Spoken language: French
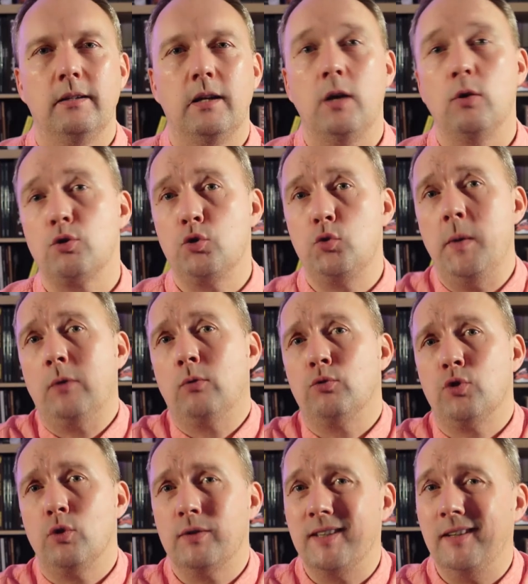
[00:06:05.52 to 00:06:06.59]
Alors je suis bien
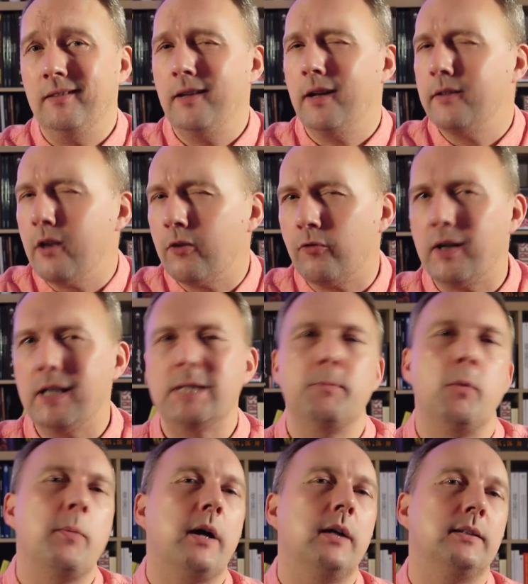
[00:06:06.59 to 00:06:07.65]
conscient que cette dernière phrase
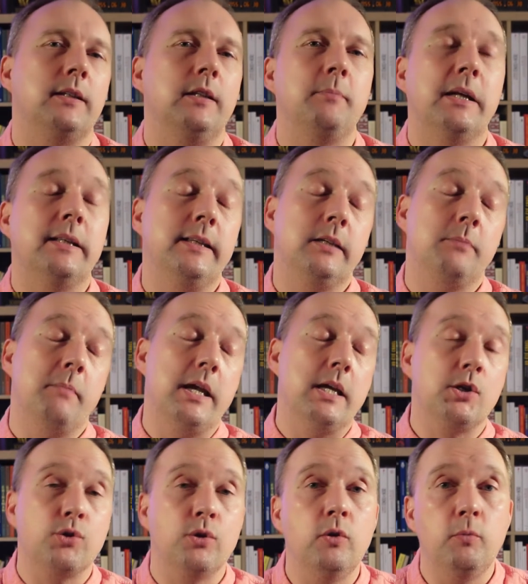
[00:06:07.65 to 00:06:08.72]
peut paraître énigmatique,
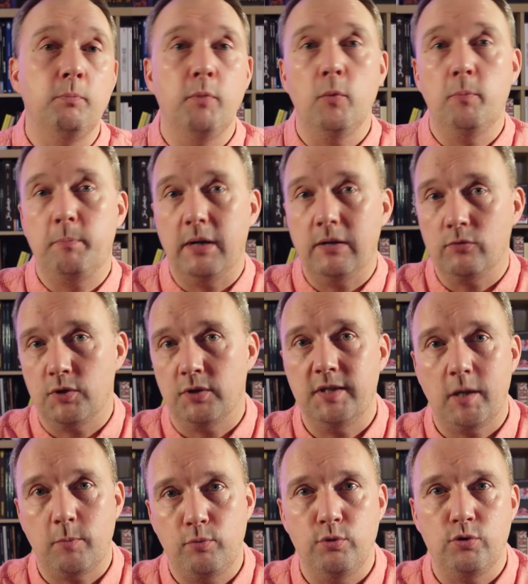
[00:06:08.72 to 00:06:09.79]
mais je ne peux pas vous en
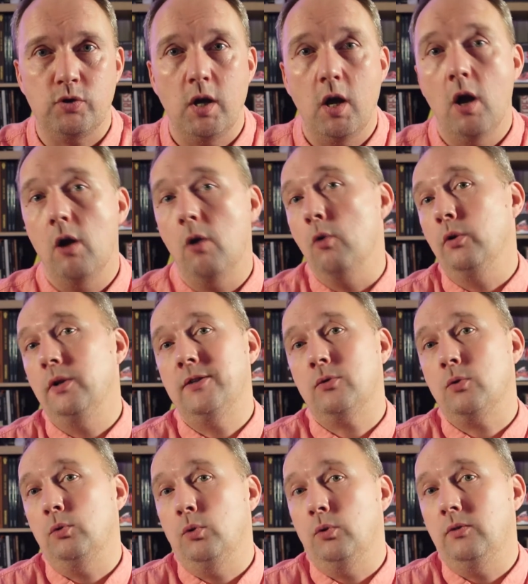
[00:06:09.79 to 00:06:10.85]
dire plus, au
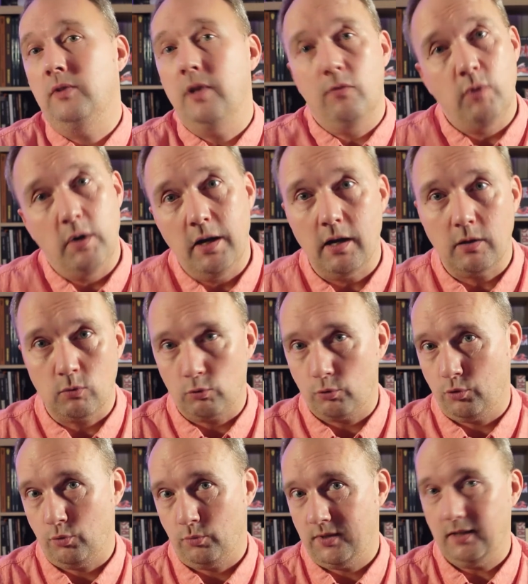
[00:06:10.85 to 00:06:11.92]
risque de dévoiler la
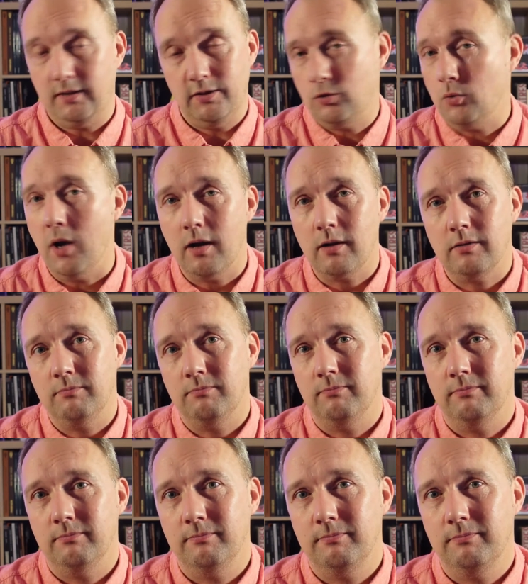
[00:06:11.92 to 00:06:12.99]
conclusion de cette histoire.
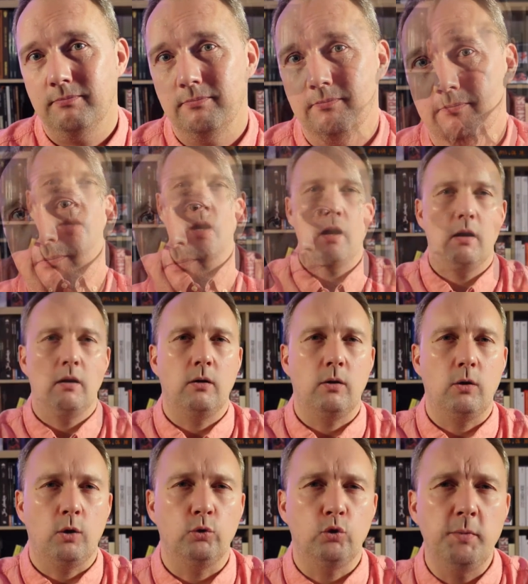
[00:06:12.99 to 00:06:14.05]

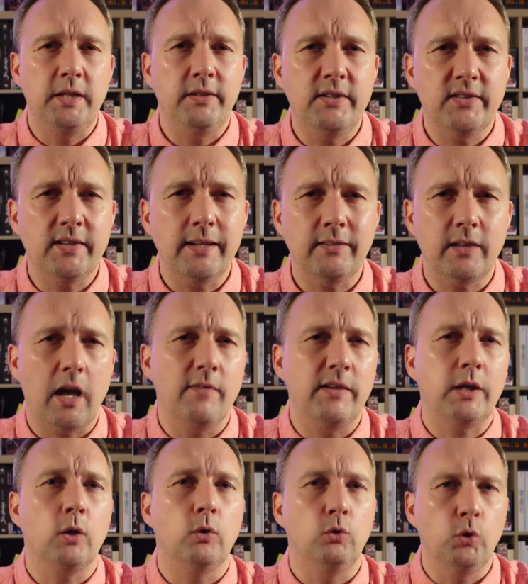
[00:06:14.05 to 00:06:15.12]
En 2017,
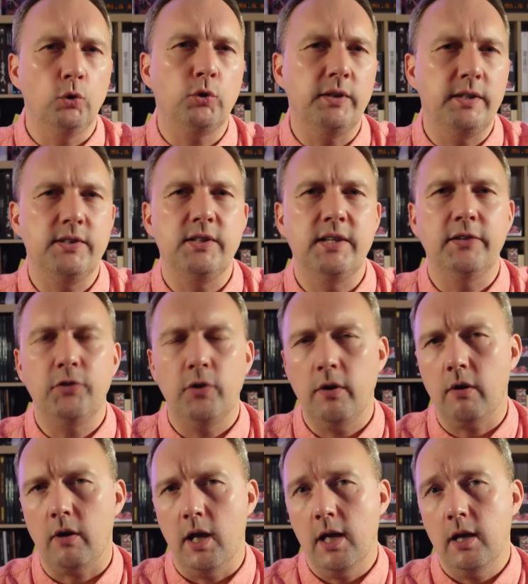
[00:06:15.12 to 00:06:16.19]
avec d'autres
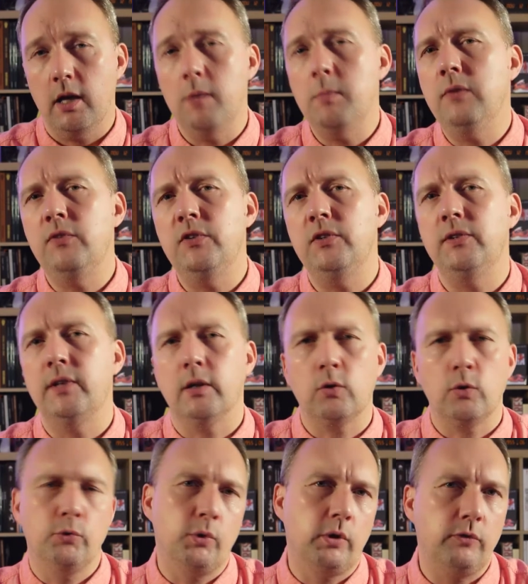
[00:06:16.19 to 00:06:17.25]
dessinateurs, Aimé visite un
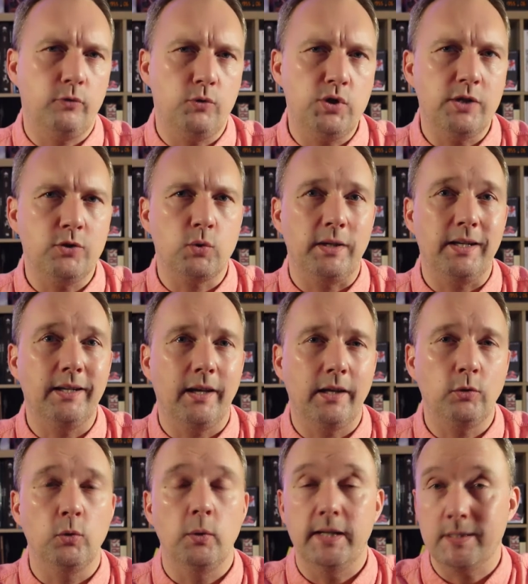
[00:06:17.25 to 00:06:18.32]
camp de réfugiés sur l'île
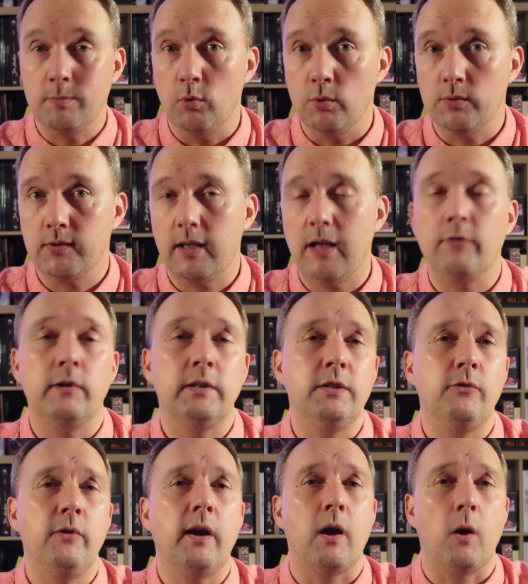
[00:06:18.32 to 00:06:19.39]
grecque de Lesbos afin d'y
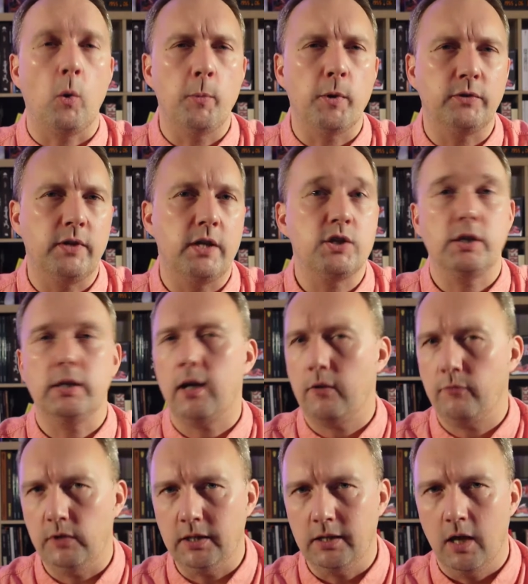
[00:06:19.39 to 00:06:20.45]
faire un reportage
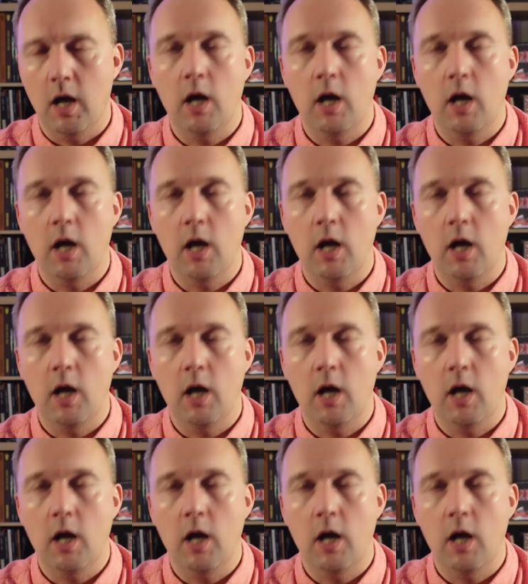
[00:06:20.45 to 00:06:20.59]
graphique